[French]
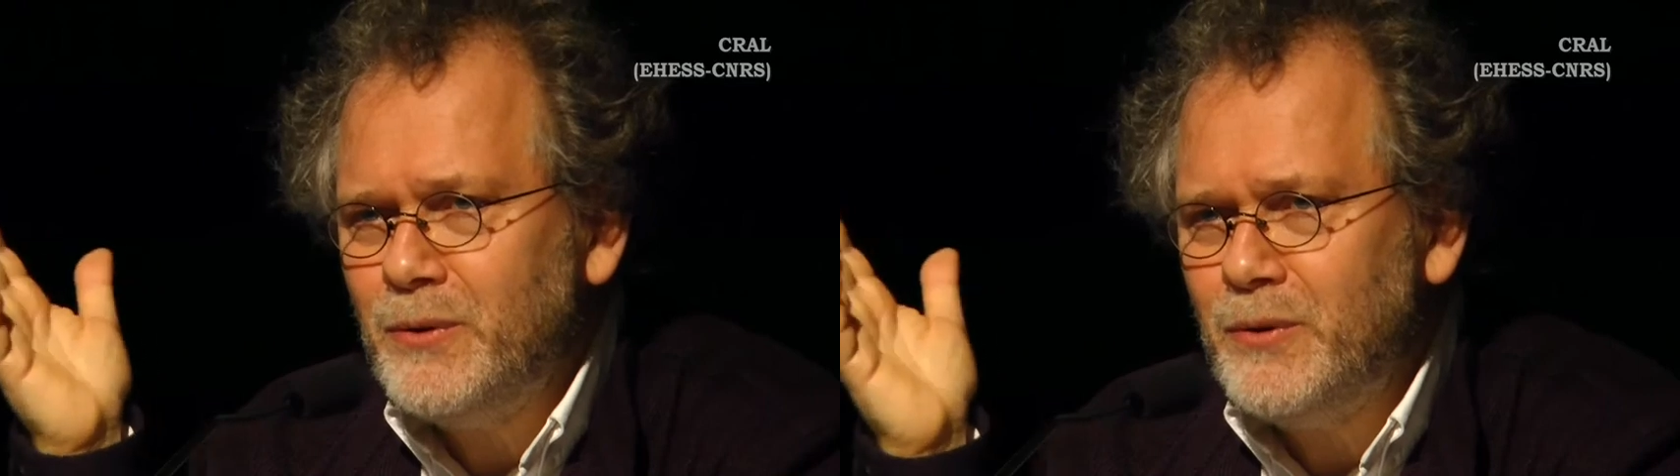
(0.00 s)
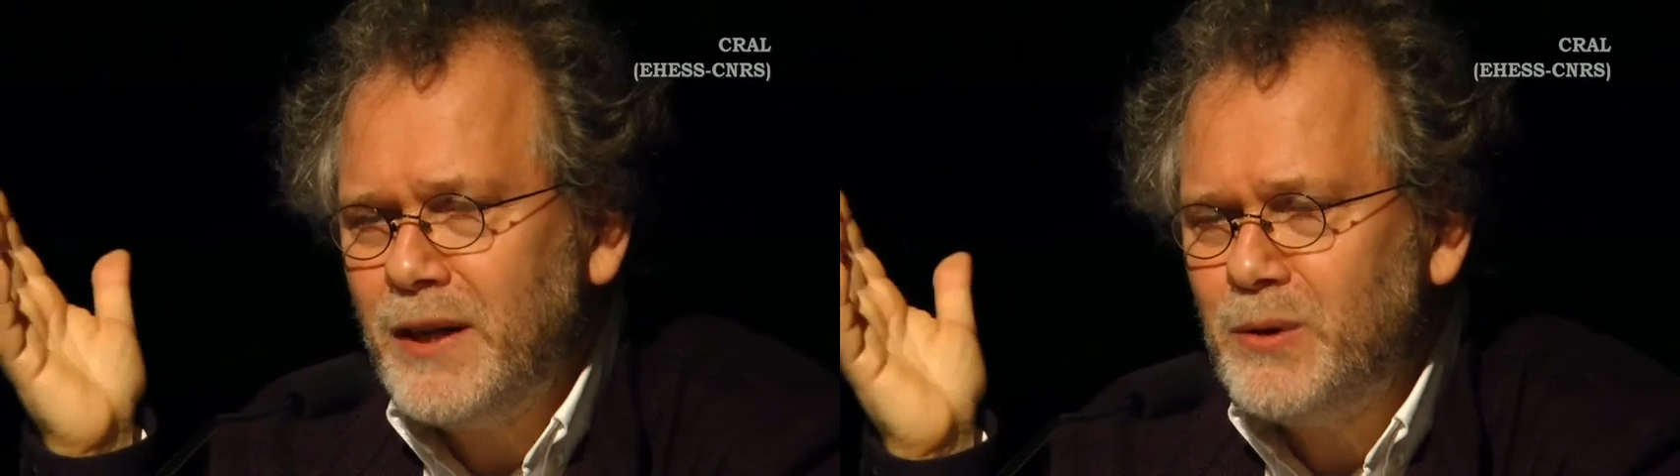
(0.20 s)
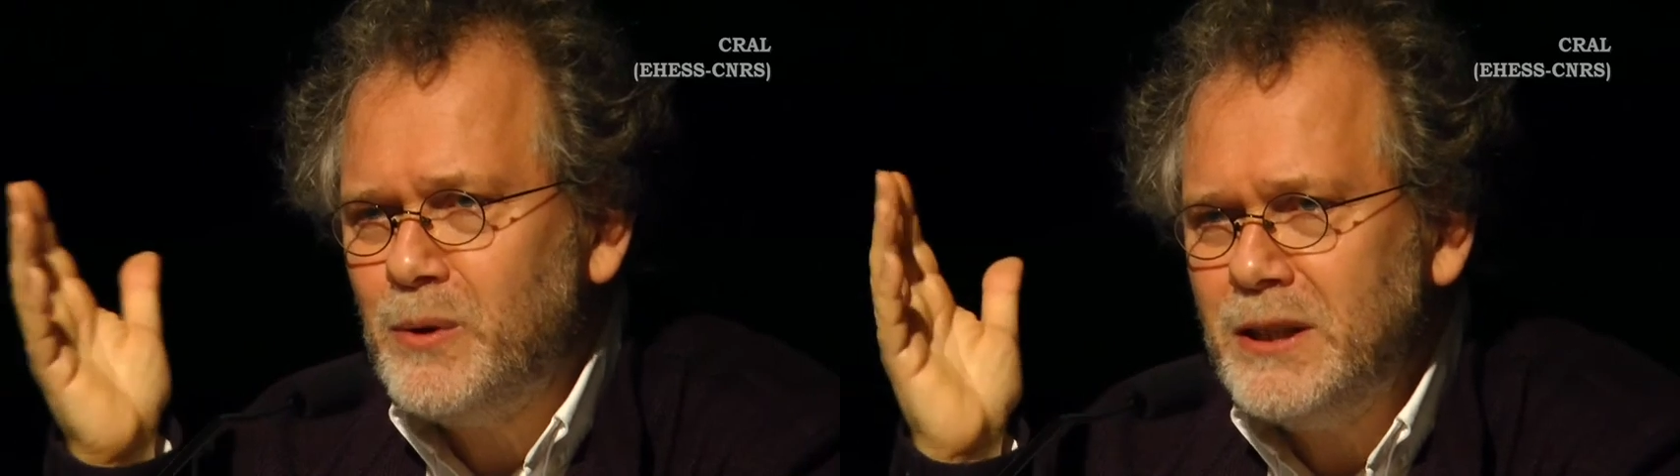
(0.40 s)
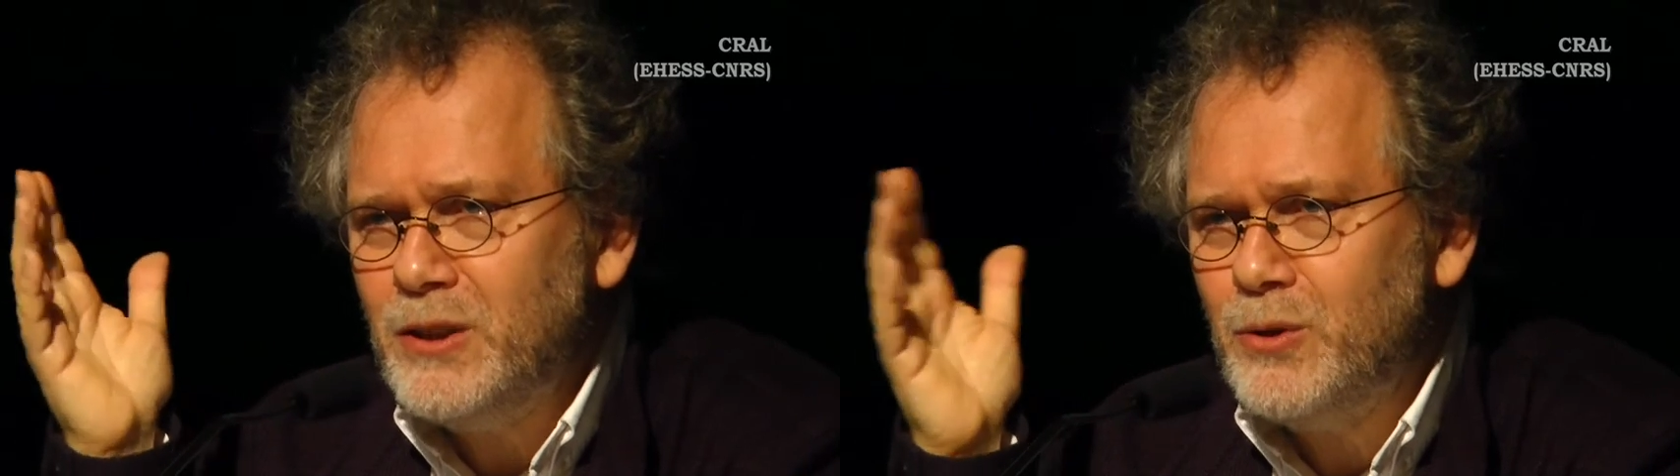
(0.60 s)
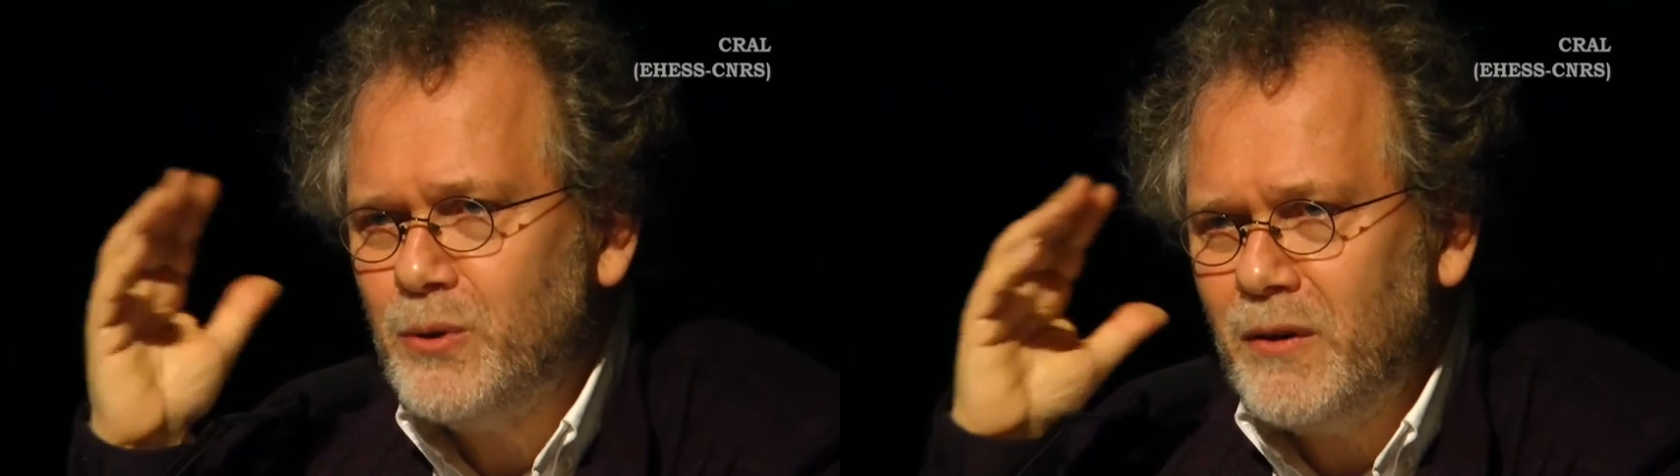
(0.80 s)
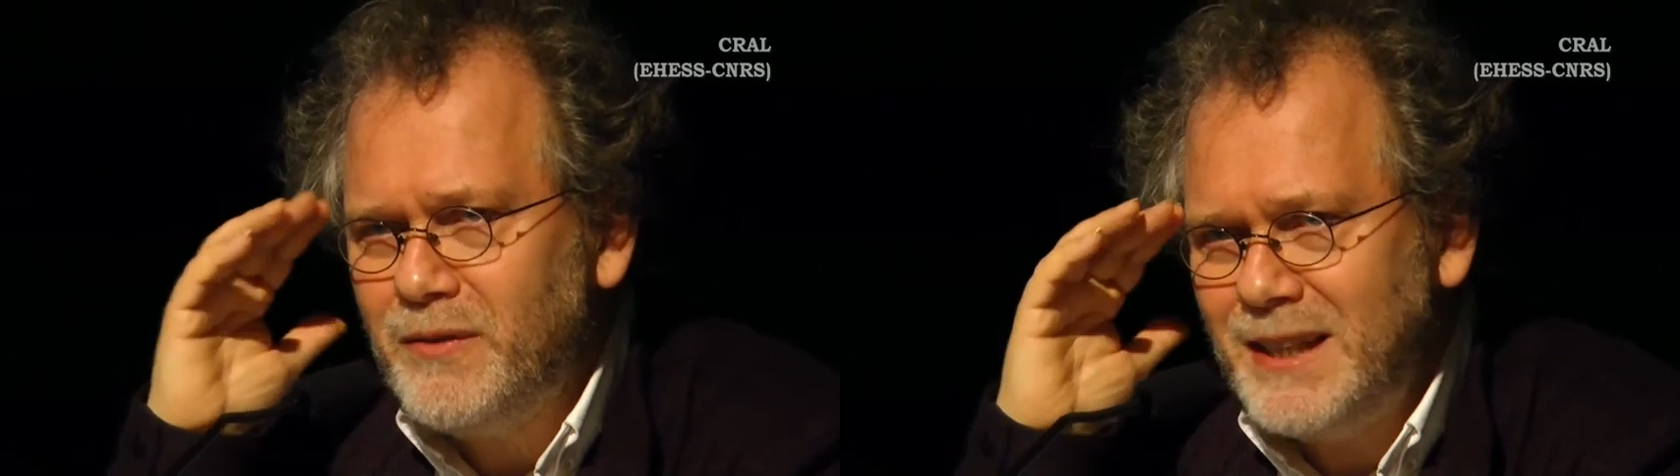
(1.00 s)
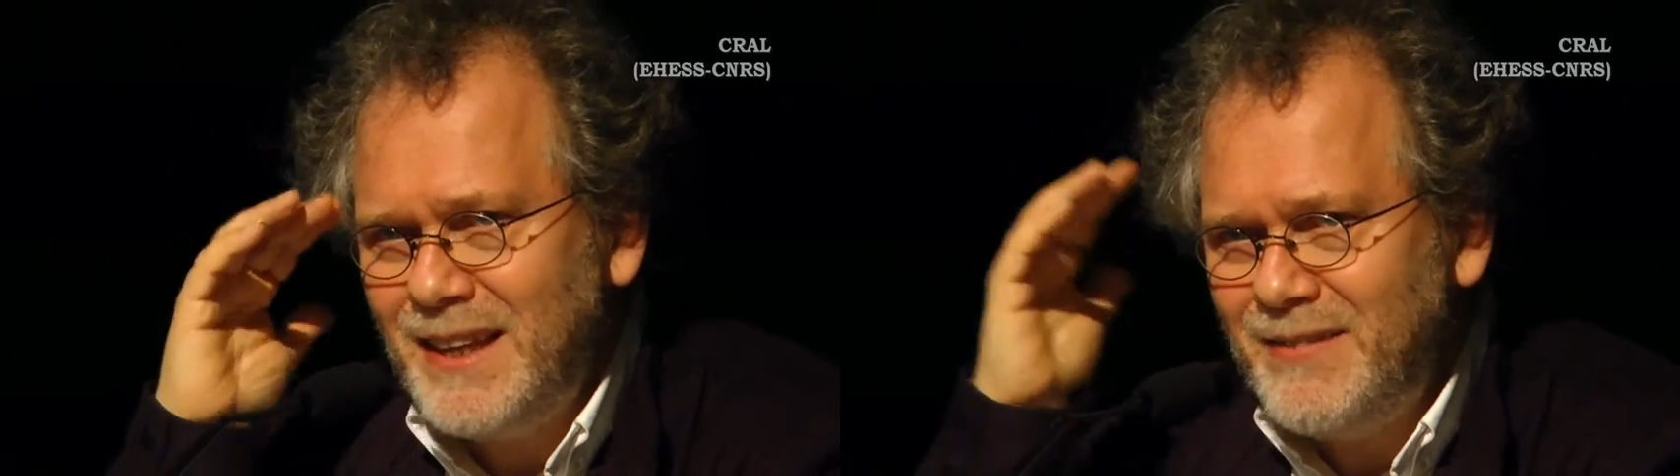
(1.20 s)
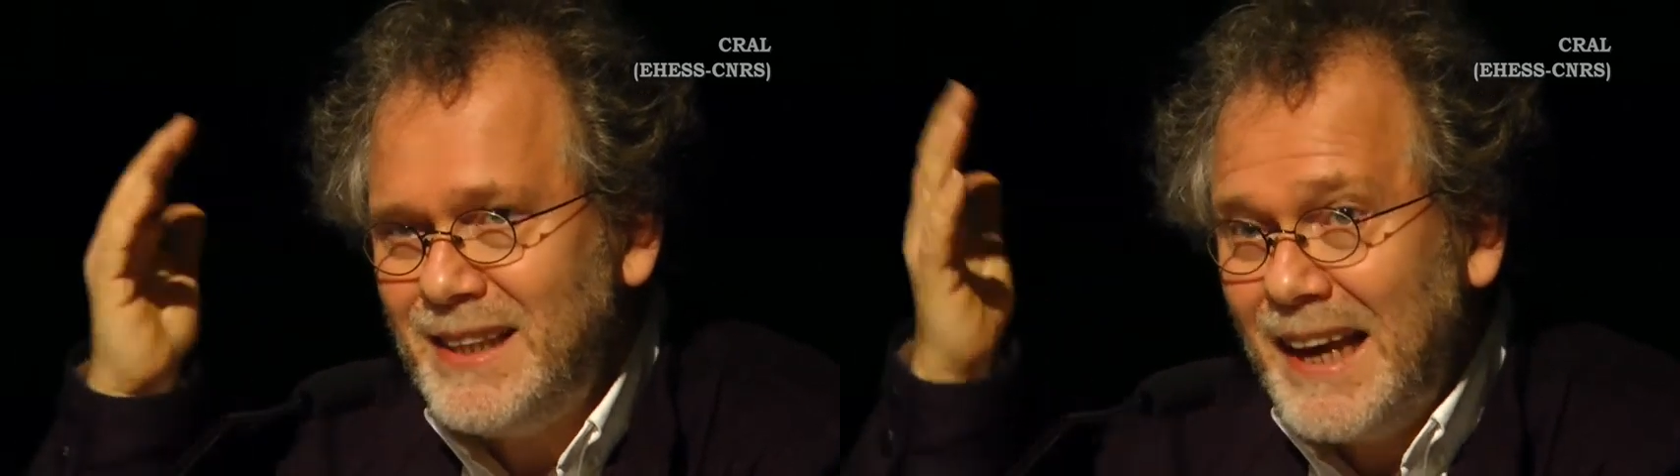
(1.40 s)
de Vakulinchuk, en fait, il
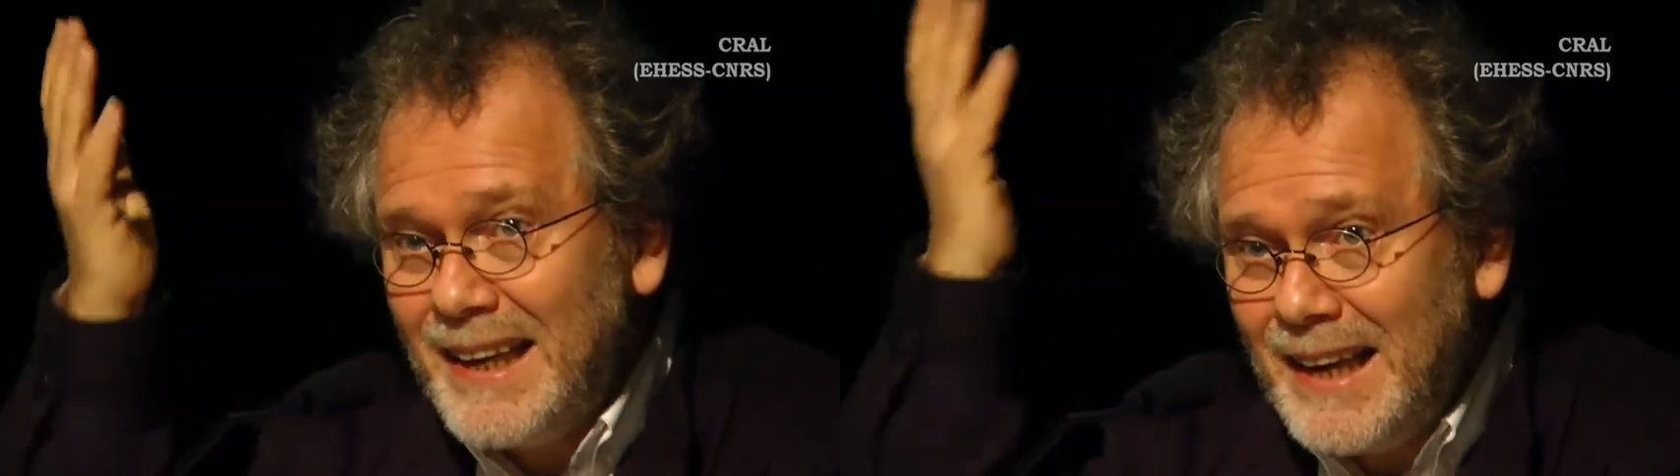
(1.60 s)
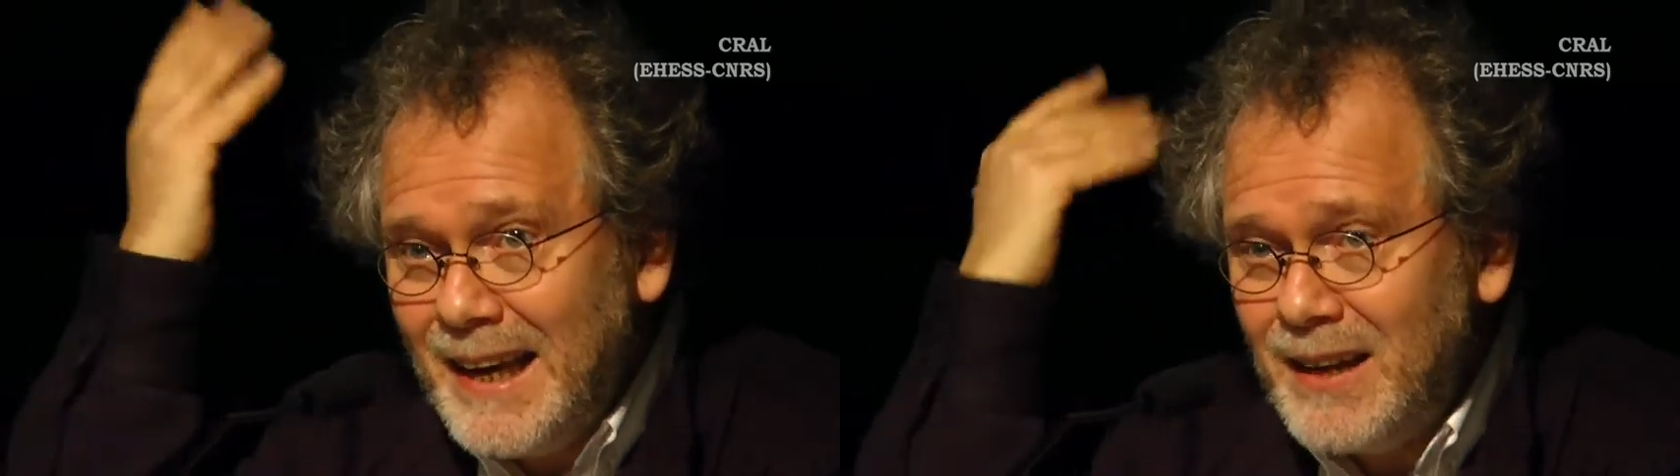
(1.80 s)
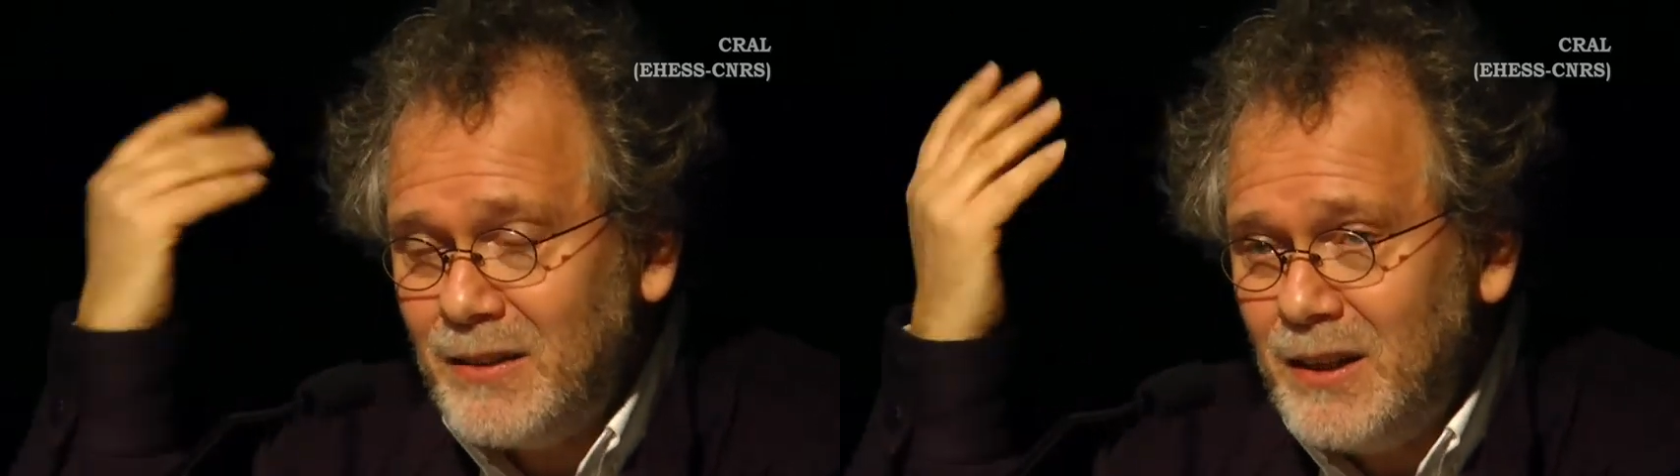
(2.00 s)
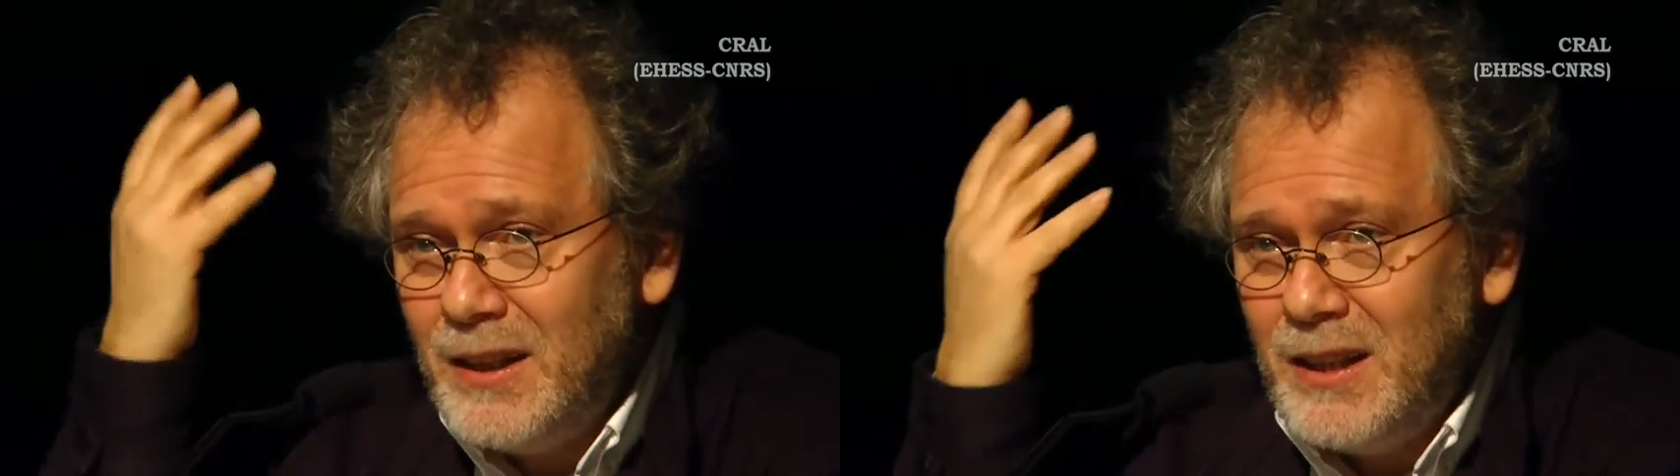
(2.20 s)
y avait derrière,